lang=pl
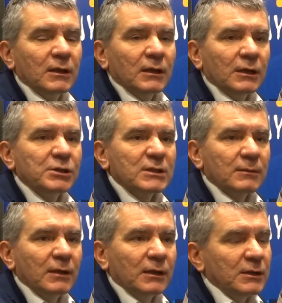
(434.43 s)
gdzieś
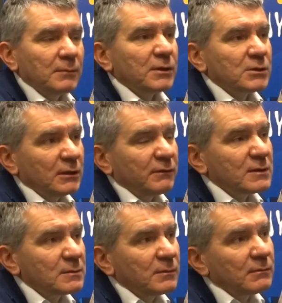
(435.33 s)
tam dalej nie myśli,
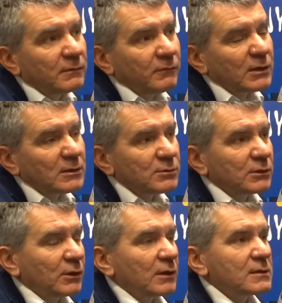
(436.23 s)
więc uważam,
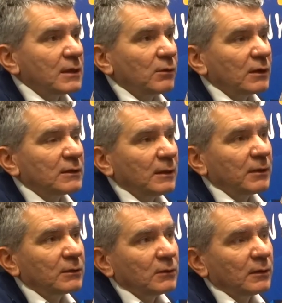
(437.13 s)
że to jest akurat
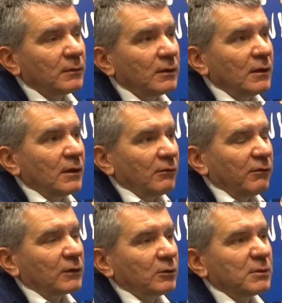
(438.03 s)
temat, którym
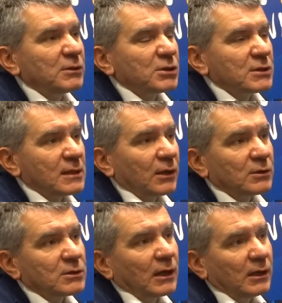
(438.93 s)
warto będzie się
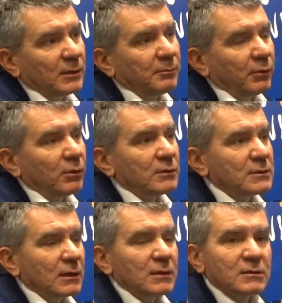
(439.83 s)
zająć, ale po
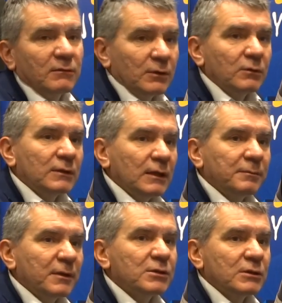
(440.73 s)
zrealizowaniu
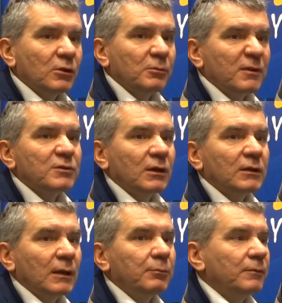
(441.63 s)
tej tego pierwszego
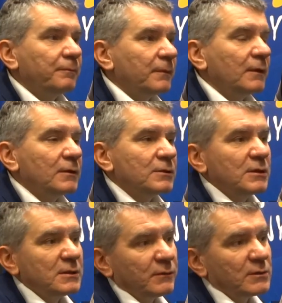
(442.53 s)
etapu, e,
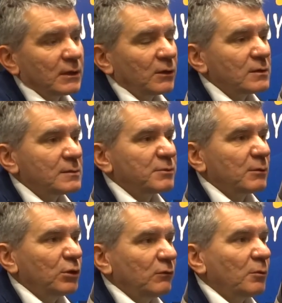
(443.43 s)
czyli związanego z
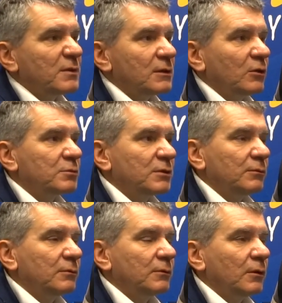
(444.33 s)
przebudową obecnego,
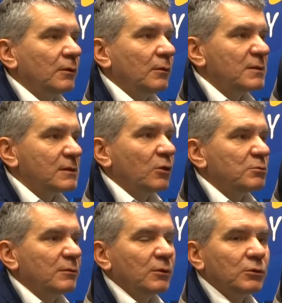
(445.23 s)
obecnego
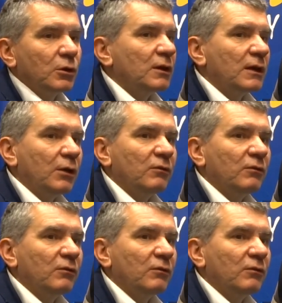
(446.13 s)
przebiegu drogi krajowej.